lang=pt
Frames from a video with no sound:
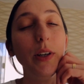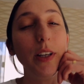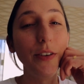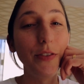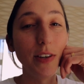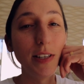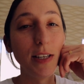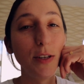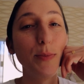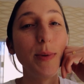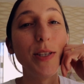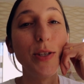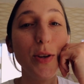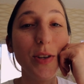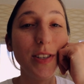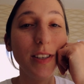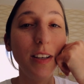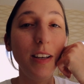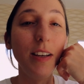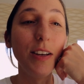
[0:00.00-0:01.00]
Tô aqui fazendo umas
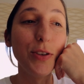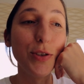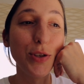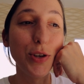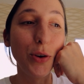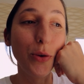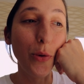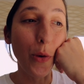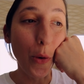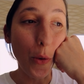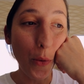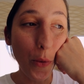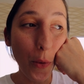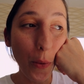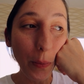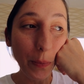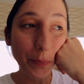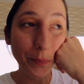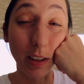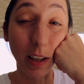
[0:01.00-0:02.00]
rosquinhas de
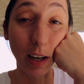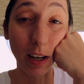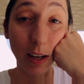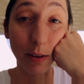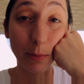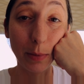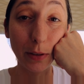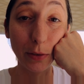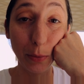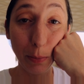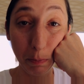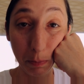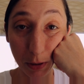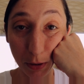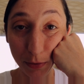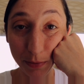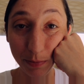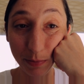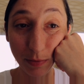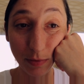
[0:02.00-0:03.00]
coco, que tá acabando o
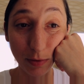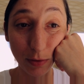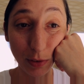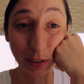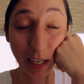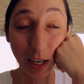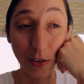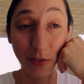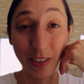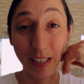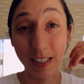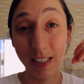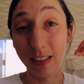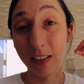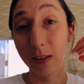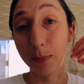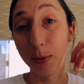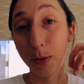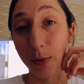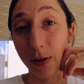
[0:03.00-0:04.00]
pão. Não quero ficar sem
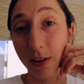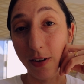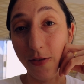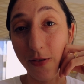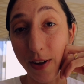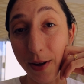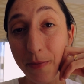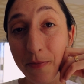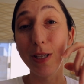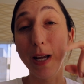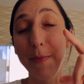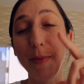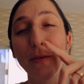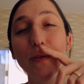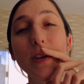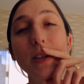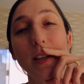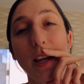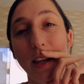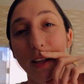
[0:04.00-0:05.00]
nada pra tomar café. Vou mostrar pra
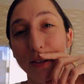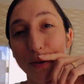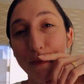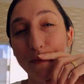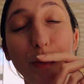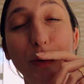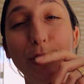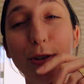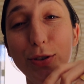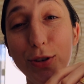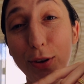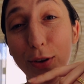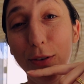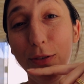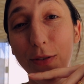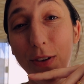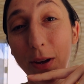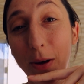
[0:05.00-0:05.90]
vocês que bonitinho que